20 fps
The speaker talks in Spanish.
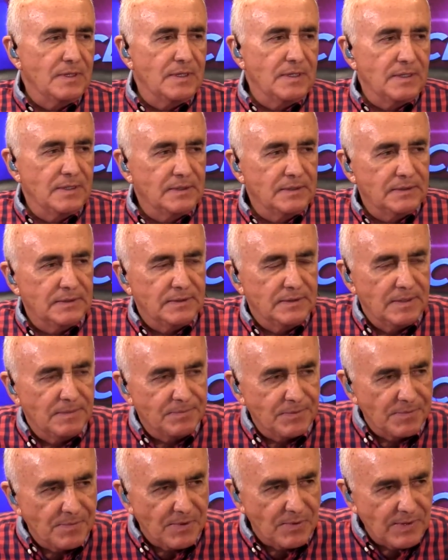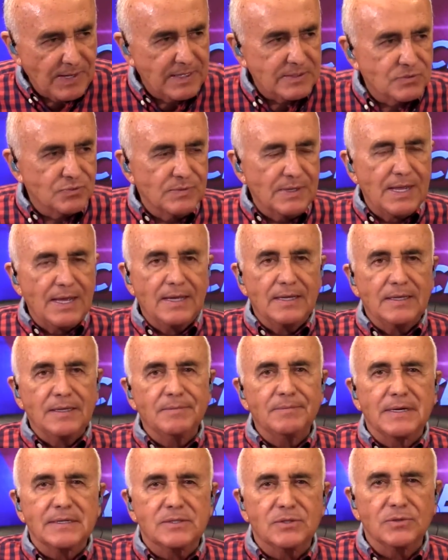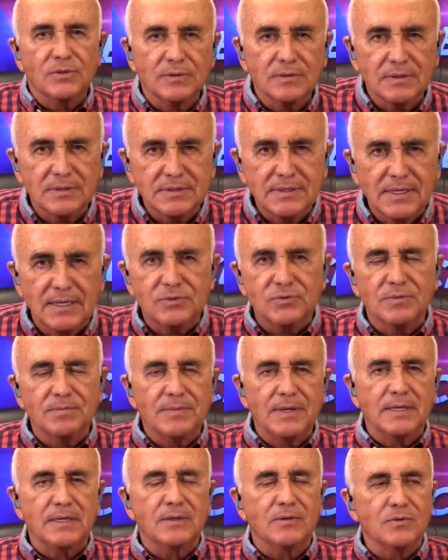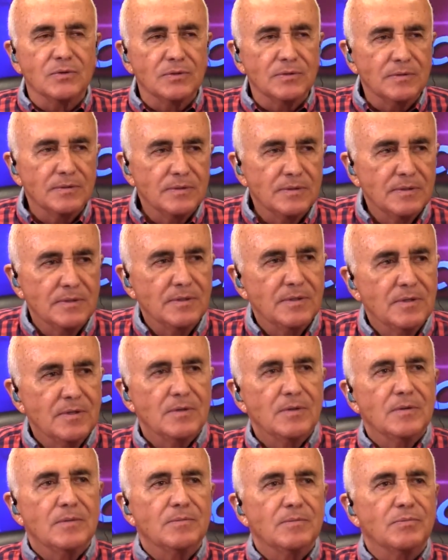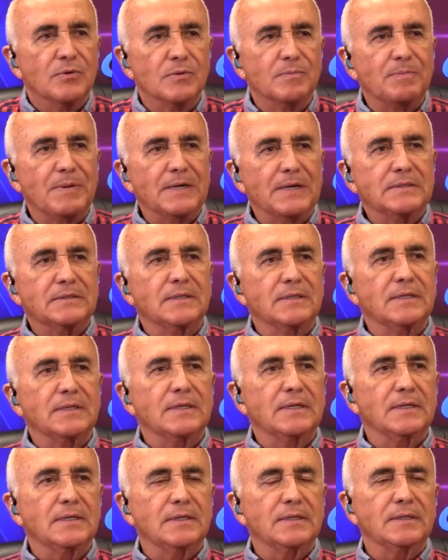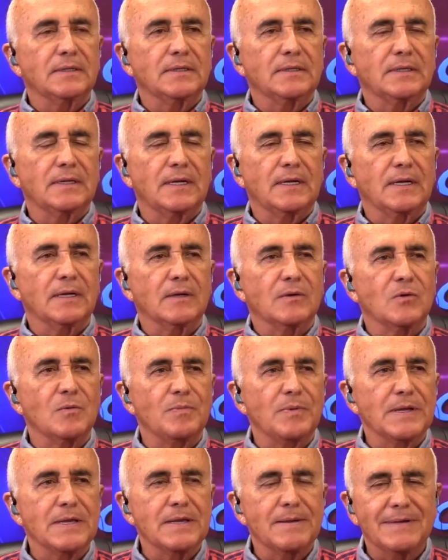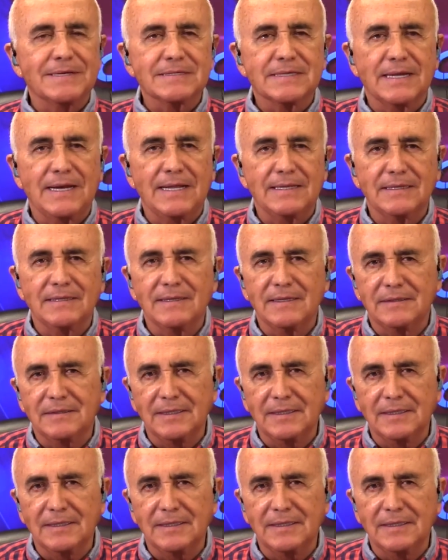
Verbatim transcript: Eh, en primer lugar, es una inversión que se ha hecho en México por parte de la compañía más grande de